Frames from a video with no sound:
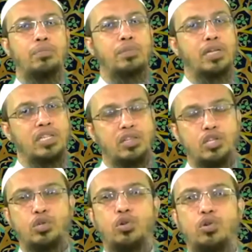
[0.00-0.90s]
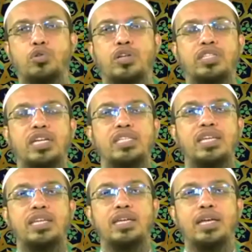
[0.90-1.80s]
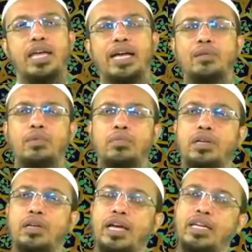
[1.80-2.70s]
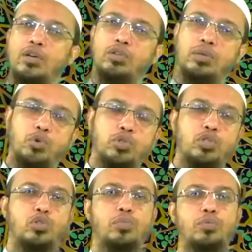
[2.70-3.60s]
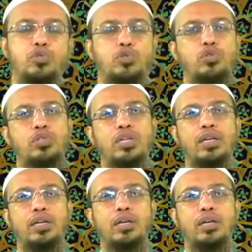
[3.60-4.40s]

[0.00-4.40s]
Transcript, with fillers: আপনার সাদৃশ্য গ্রহণ করা যায়জ নেই একইভাবে একই কথা পুরুষদের জন্য প্রযোজ্য যে